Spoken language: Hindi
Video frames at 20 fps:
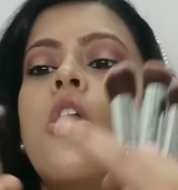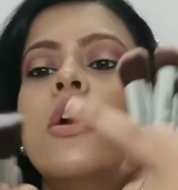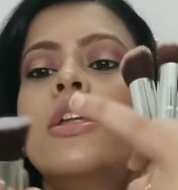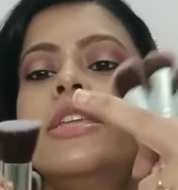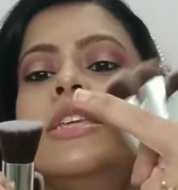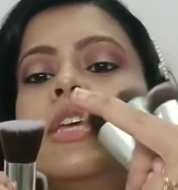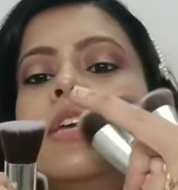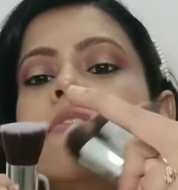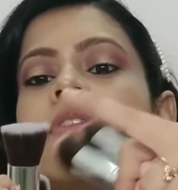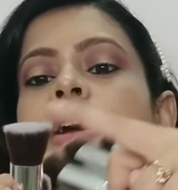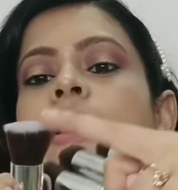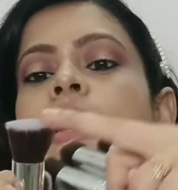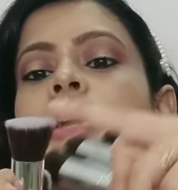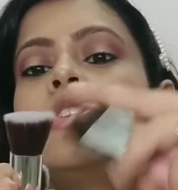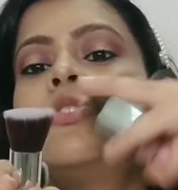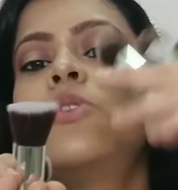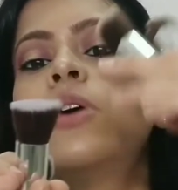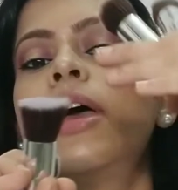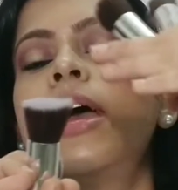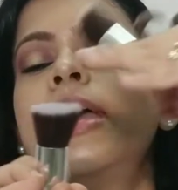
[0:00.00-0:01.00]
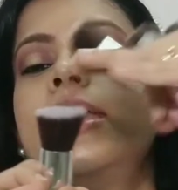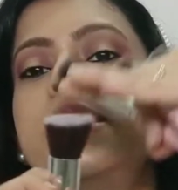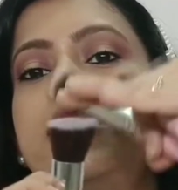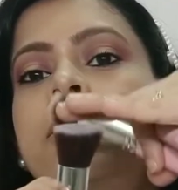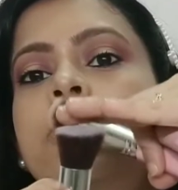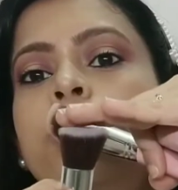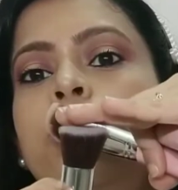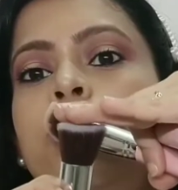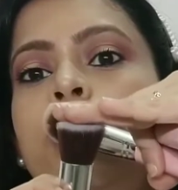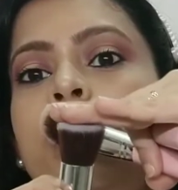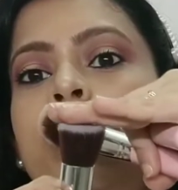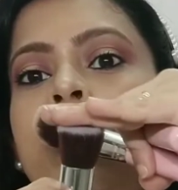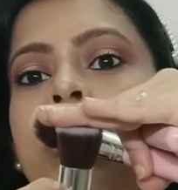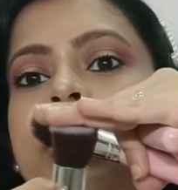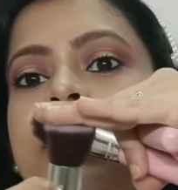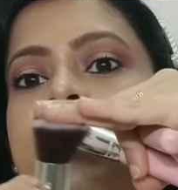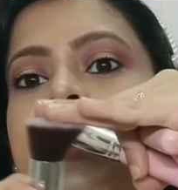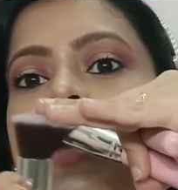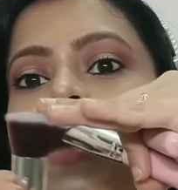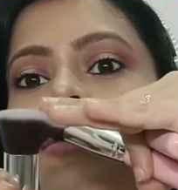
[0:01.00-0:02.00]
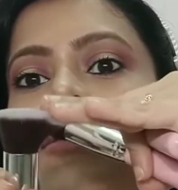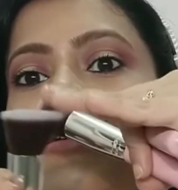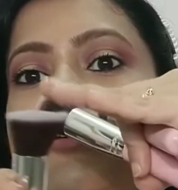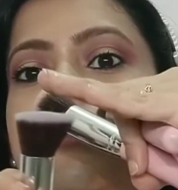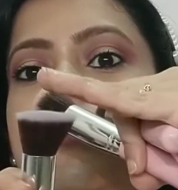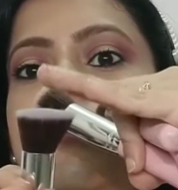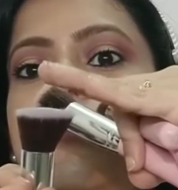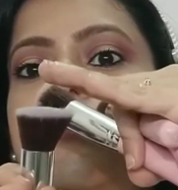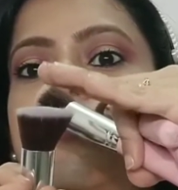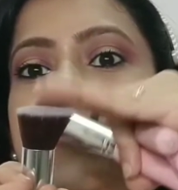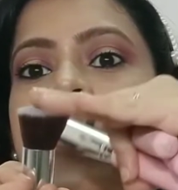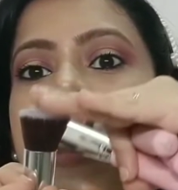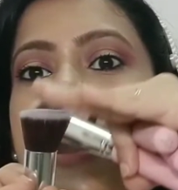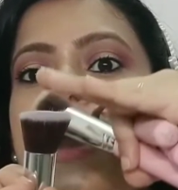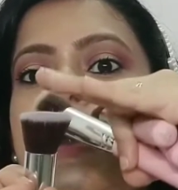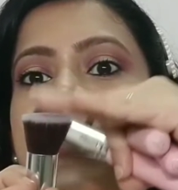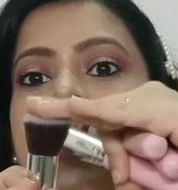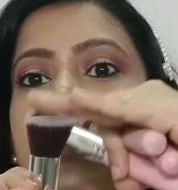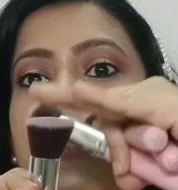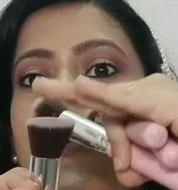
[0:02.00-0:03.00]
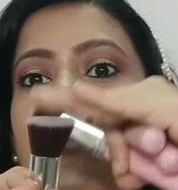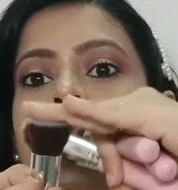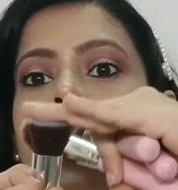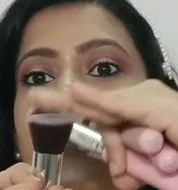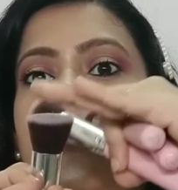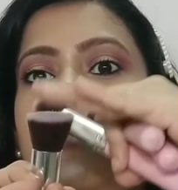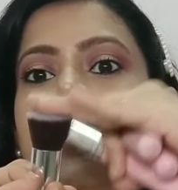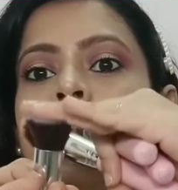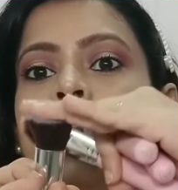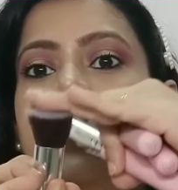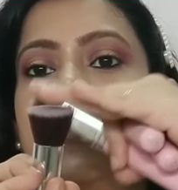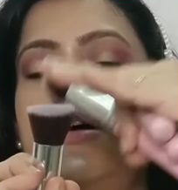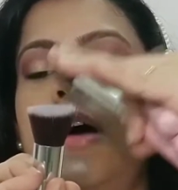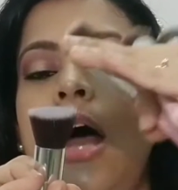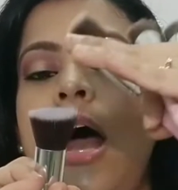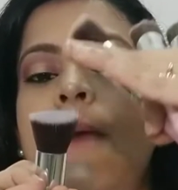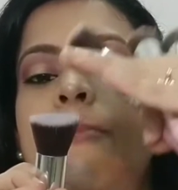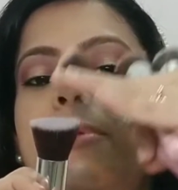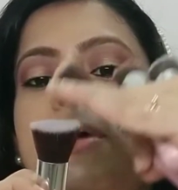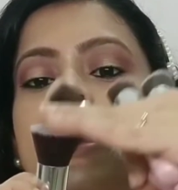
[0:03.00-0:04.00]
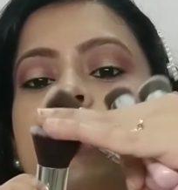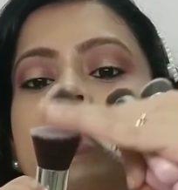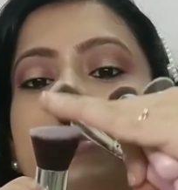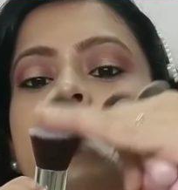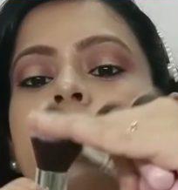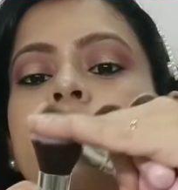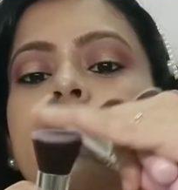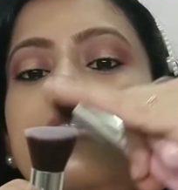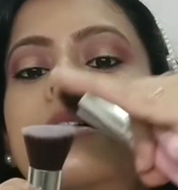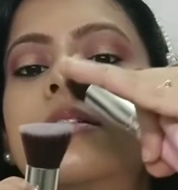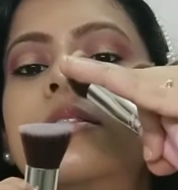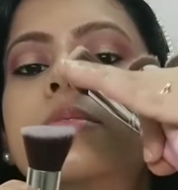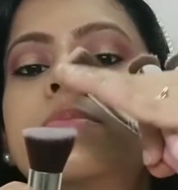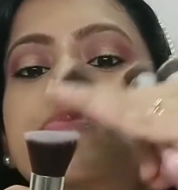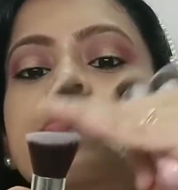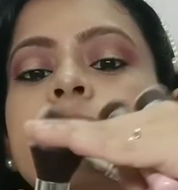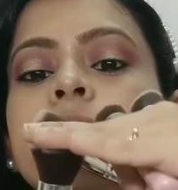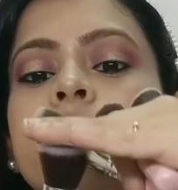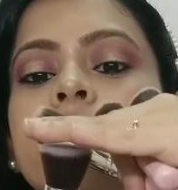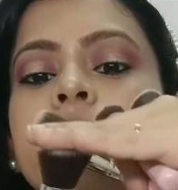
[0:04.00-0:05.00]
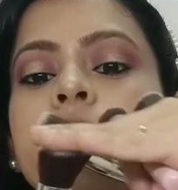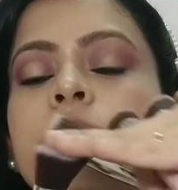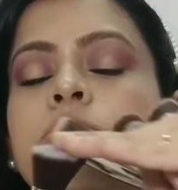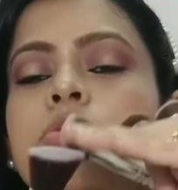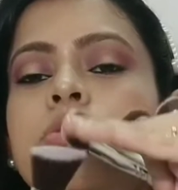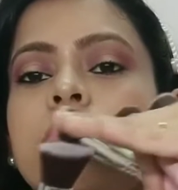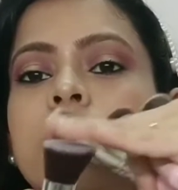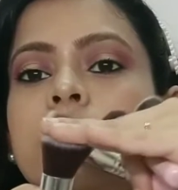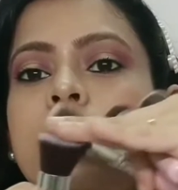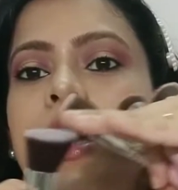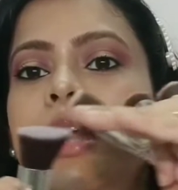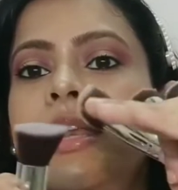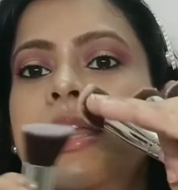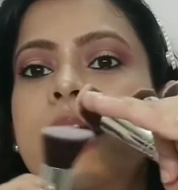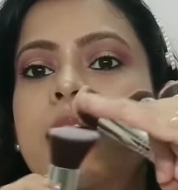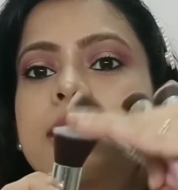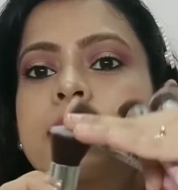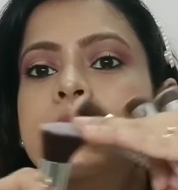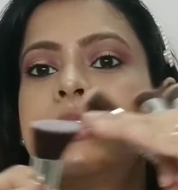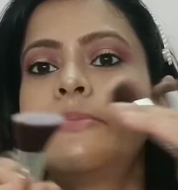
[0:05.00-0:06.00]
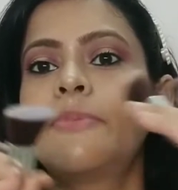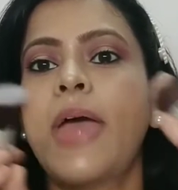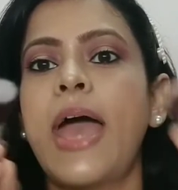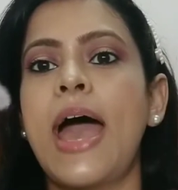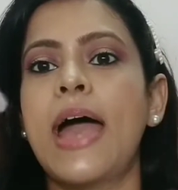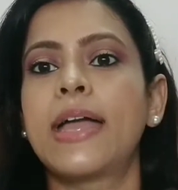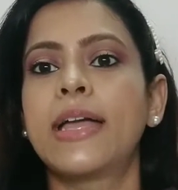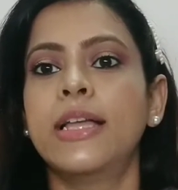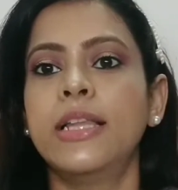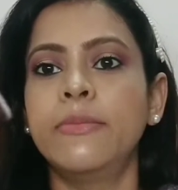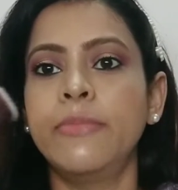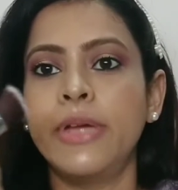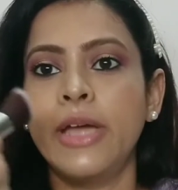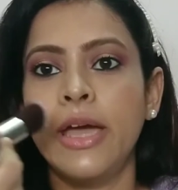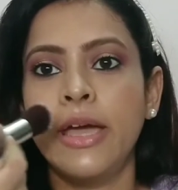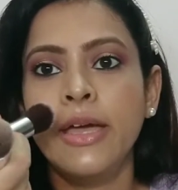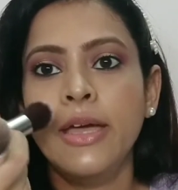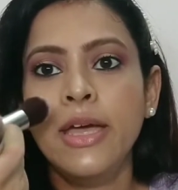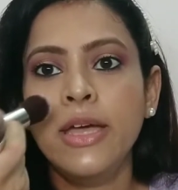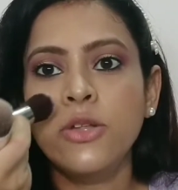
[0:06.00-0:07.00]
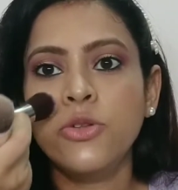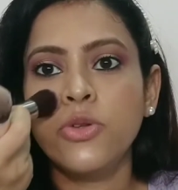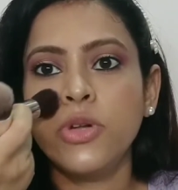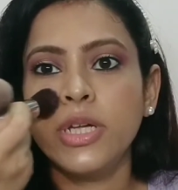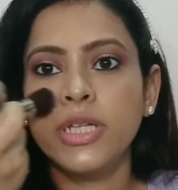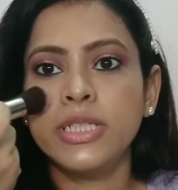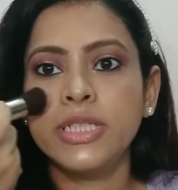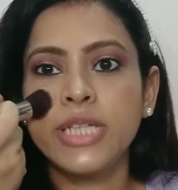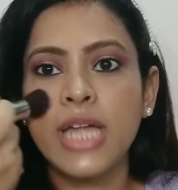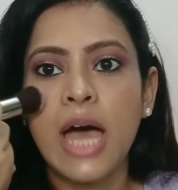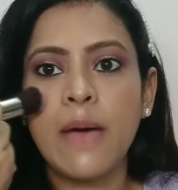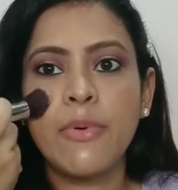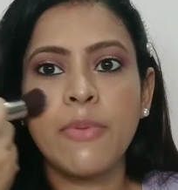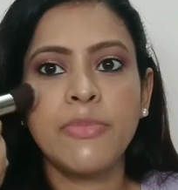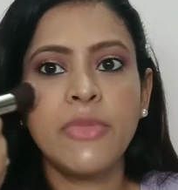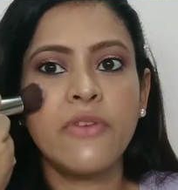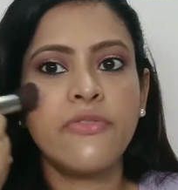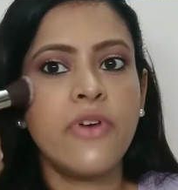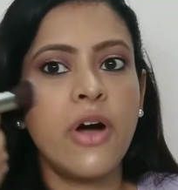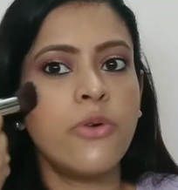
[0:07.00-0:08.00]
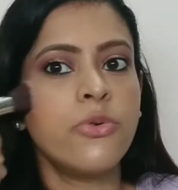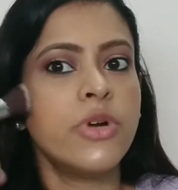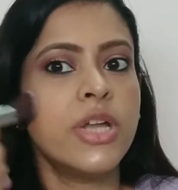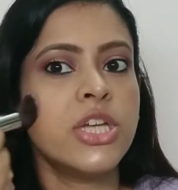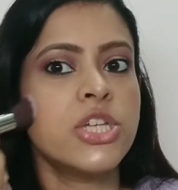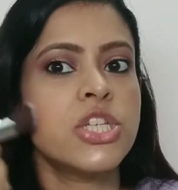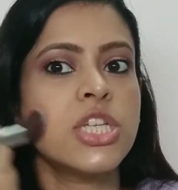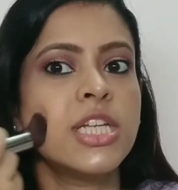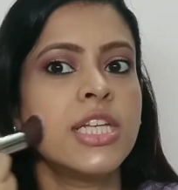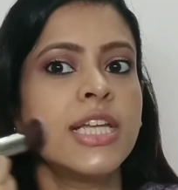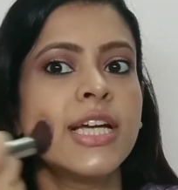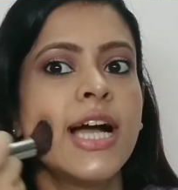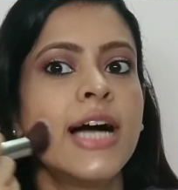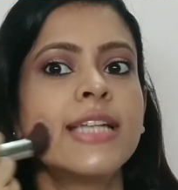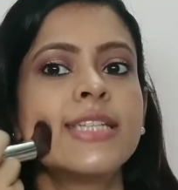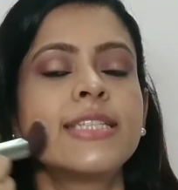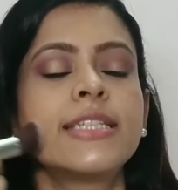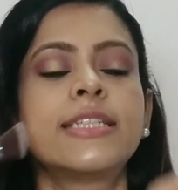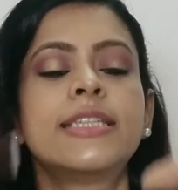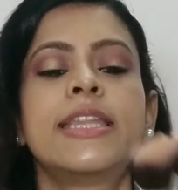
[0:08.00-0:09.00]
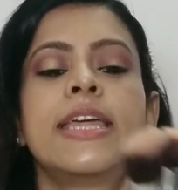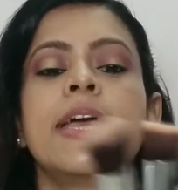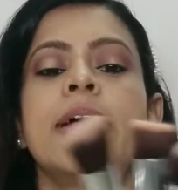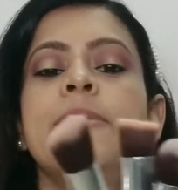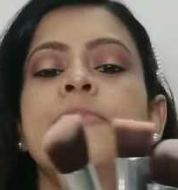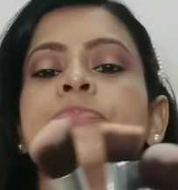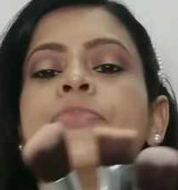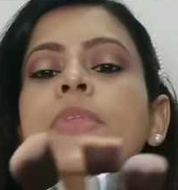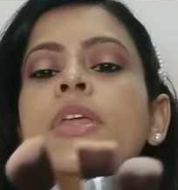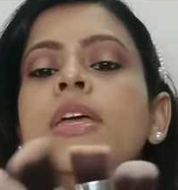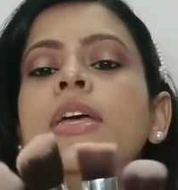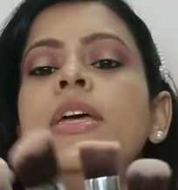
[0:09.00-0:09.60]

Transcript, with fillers: और ये वाला जो है ये थोड़ा सा ऐसे फ्लैट है और आपका ये यू नो हल्का सा इसमें एंगल भी है तो इससे आप अपना फाउंडेशन लगा सकते हैं